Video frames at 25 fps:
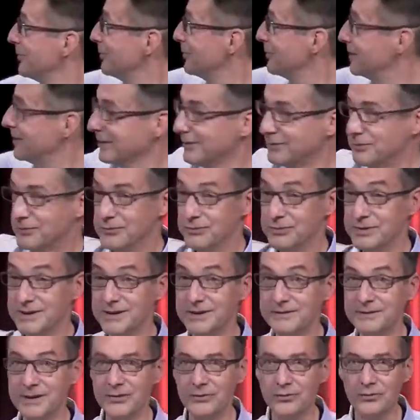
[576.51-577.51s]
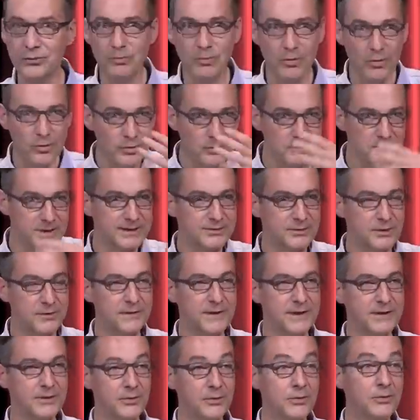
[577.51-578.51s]
tous ces gugus, ils deviennent tout bleus, parce qu'en
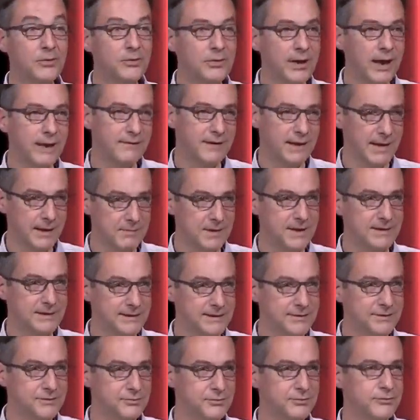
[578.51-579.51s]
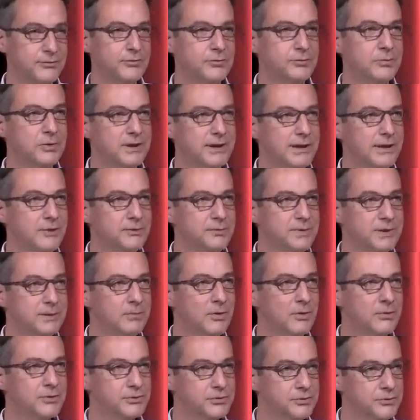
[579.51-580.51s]
fait, eux avaient la prédiction du modèle du Big
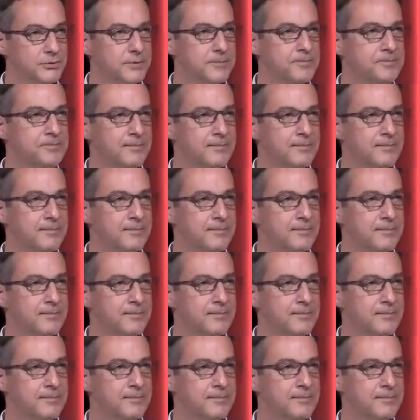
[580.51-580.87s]
Bang Show.